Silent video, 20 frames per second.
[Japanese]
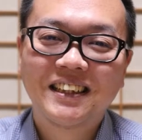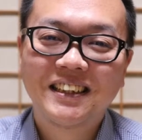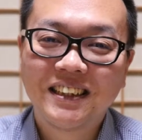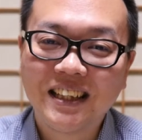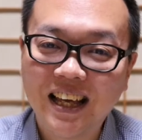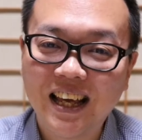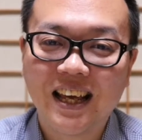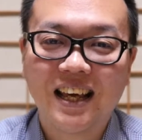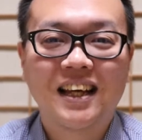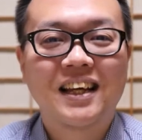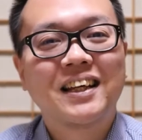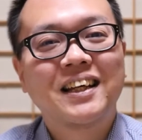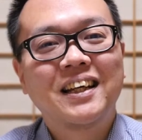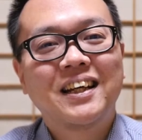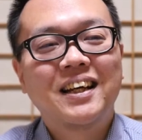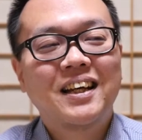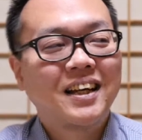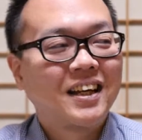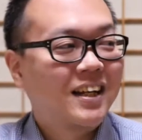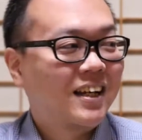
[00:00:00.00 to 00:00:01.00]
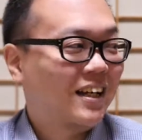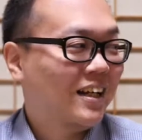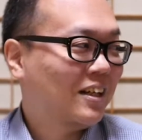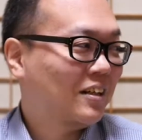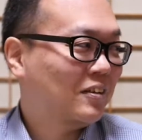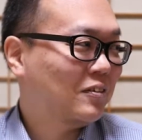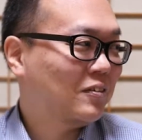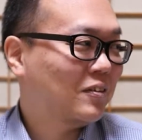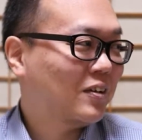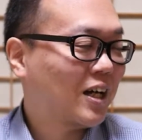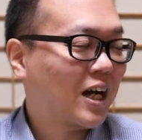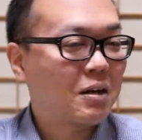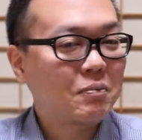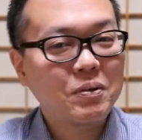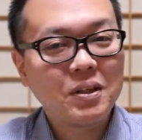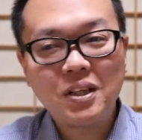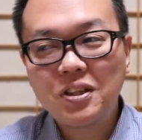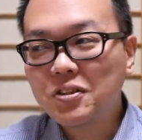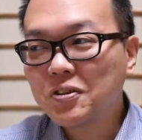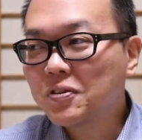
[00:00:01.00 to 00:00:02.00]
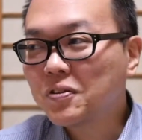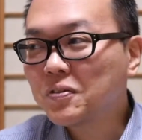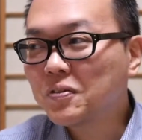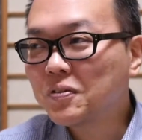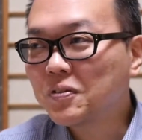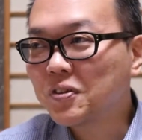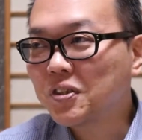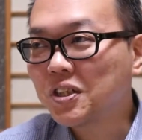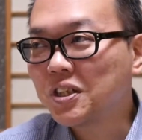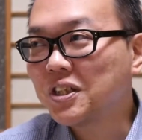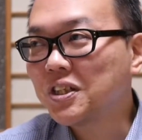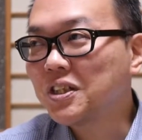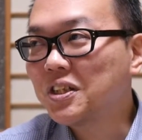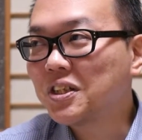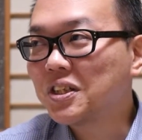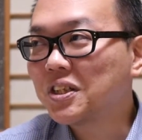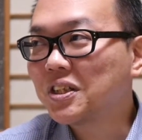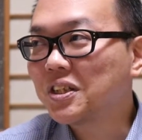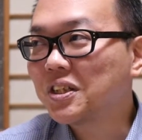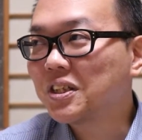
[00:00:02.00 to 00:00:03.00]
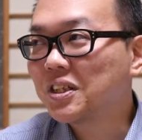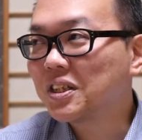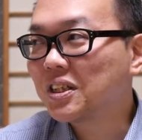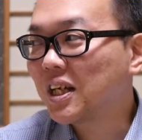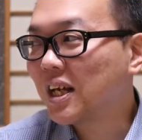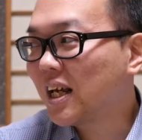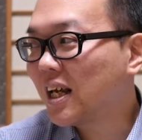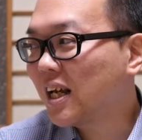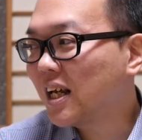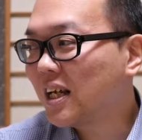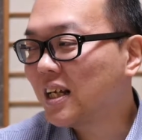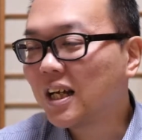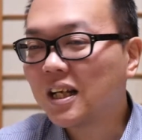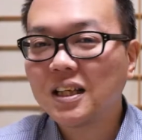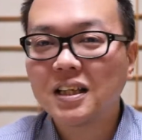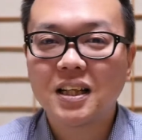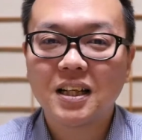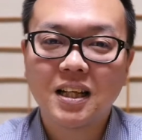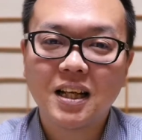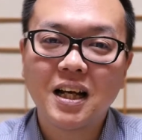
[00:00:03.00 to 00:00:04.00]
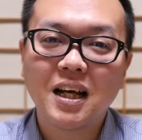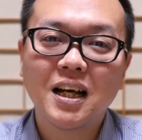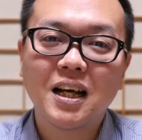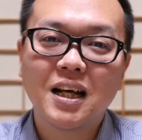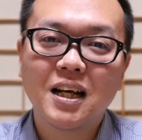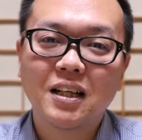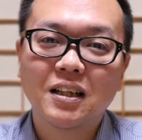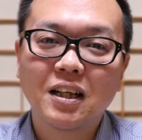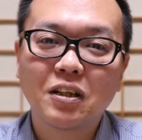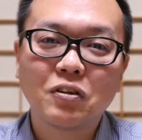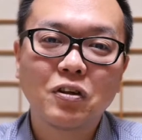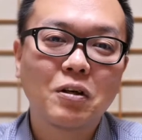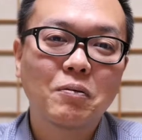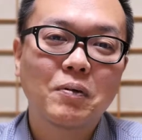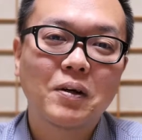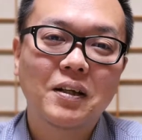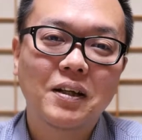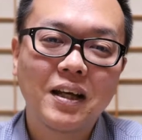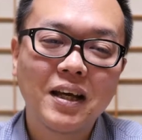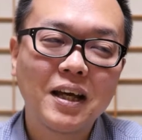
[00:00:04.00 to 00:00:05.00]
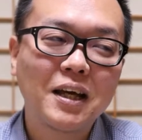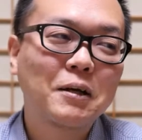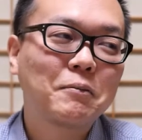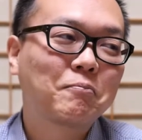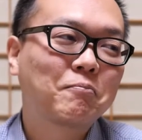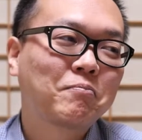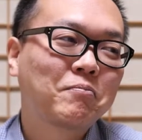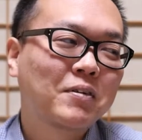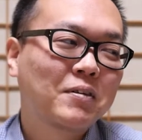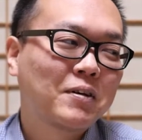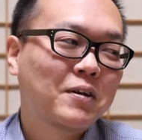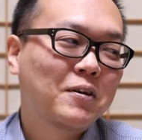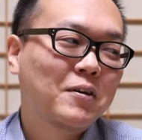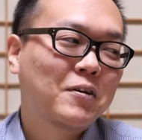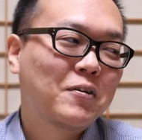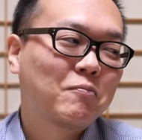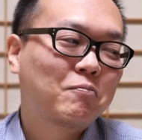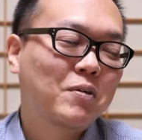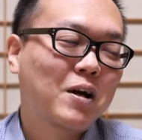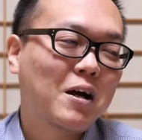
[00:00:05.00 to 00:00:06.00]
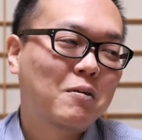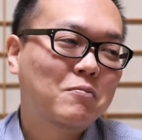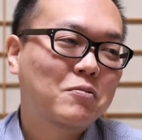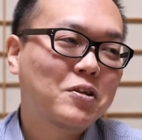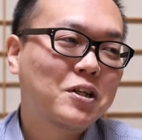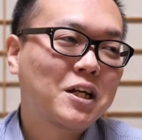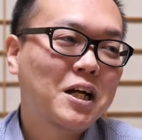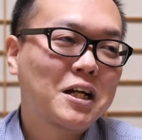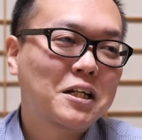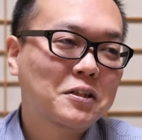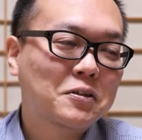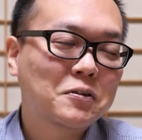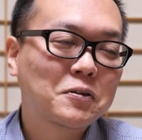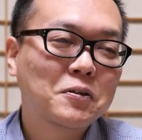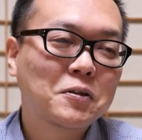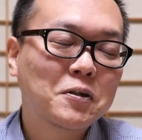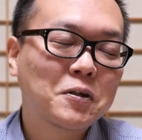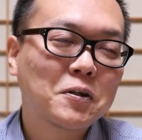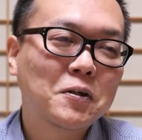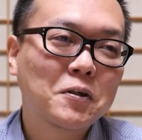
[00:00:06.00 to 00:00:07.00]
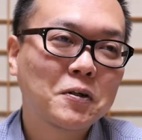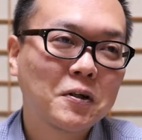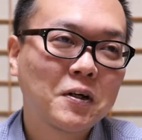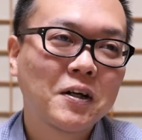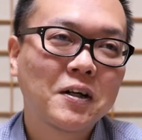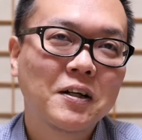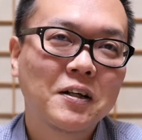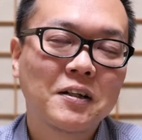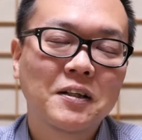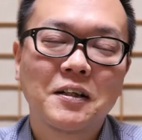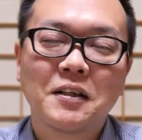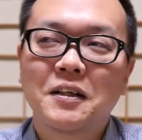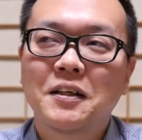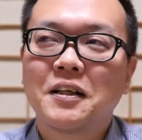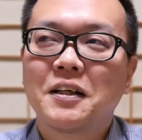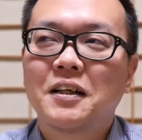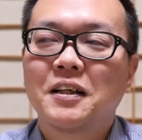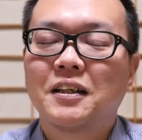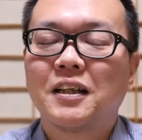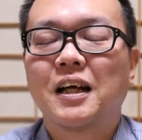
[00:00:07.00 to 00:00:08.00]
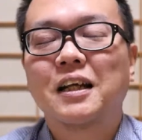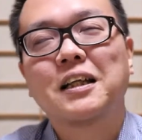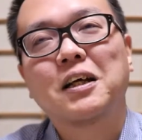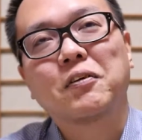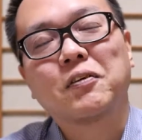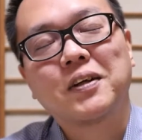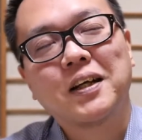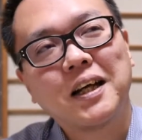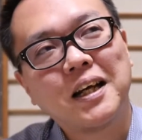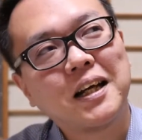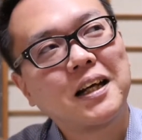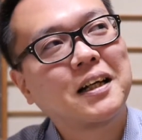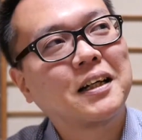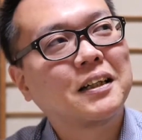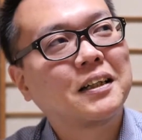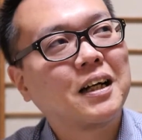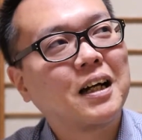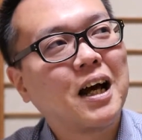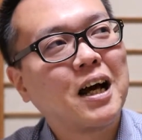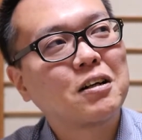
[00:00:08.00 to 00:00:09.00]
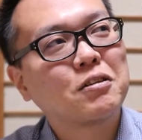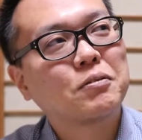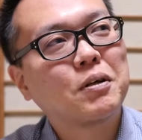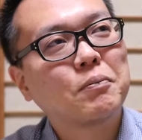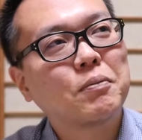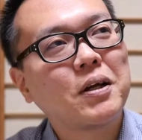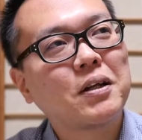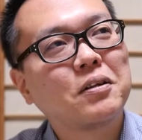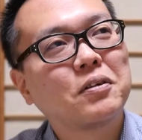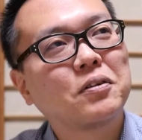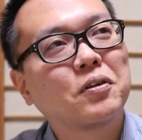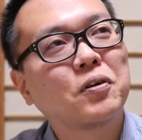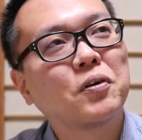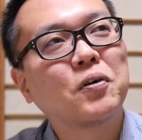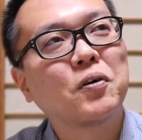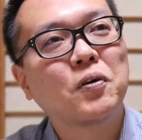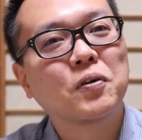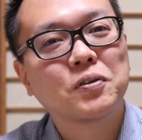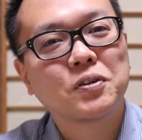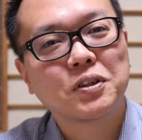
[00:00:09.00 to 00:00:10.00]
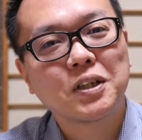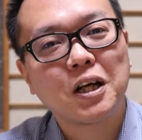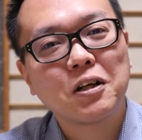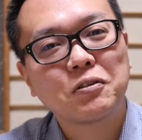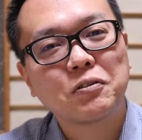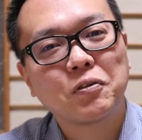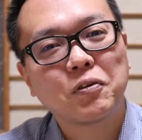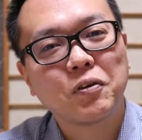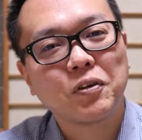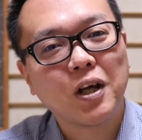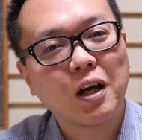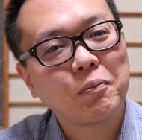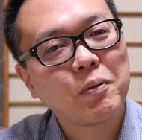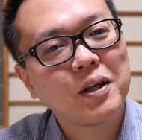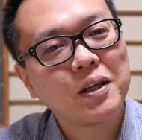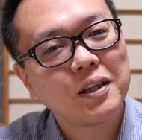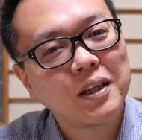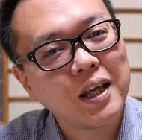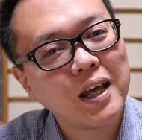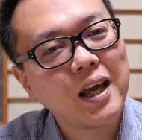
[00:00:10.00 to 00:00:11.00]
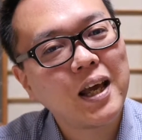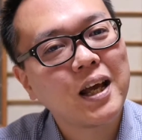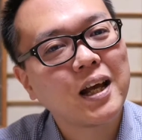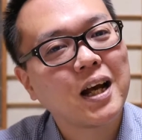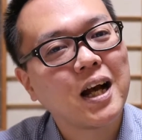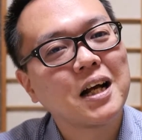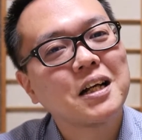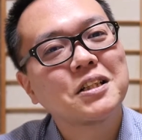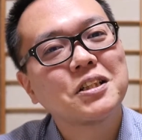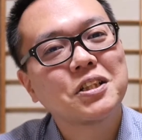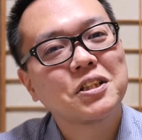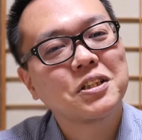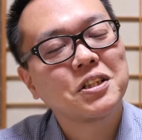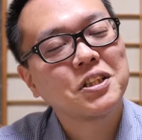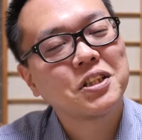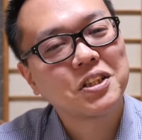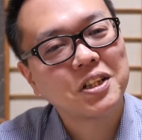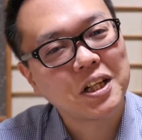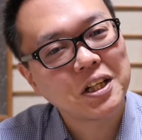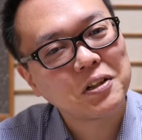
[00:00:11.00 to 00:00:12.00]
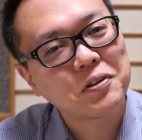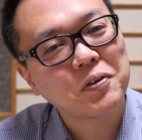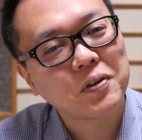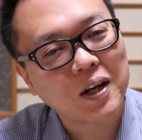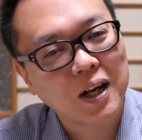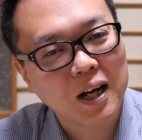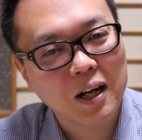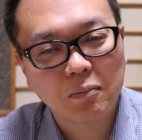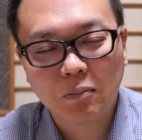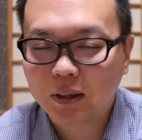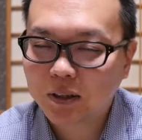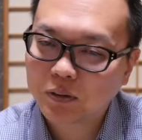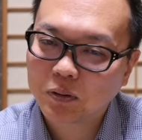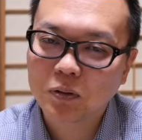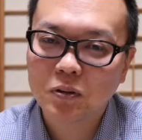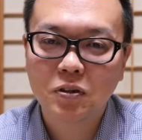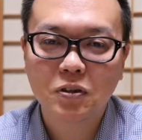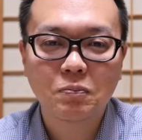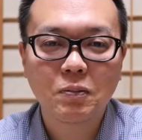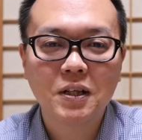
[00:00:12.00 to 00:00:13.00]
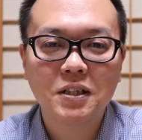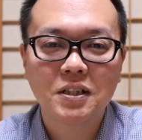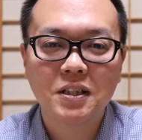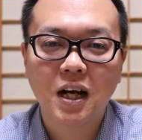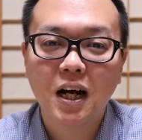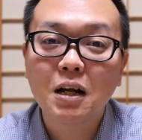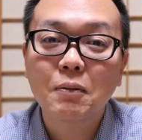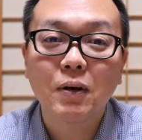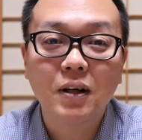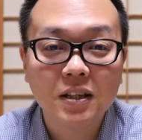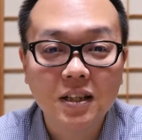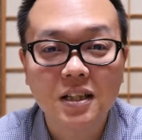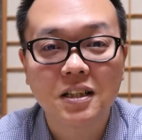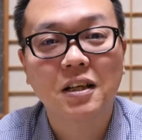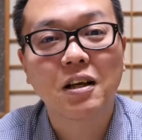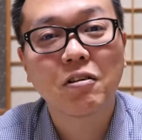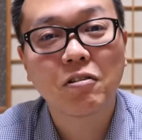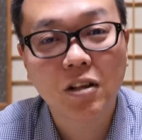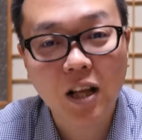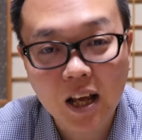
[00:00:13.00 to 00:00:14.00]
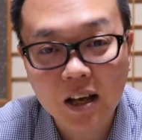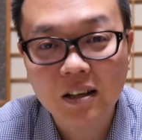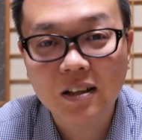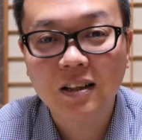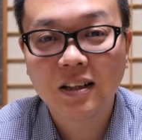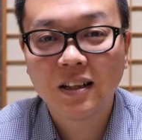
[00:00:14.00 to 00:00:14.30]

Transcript: であの紙状の申請だったら例えばねまあ無理やりそのなんだろうなアルファベットを使うのをやめて漢字にしたりとか、まあ、そういうスペースがあればいいんですけどね、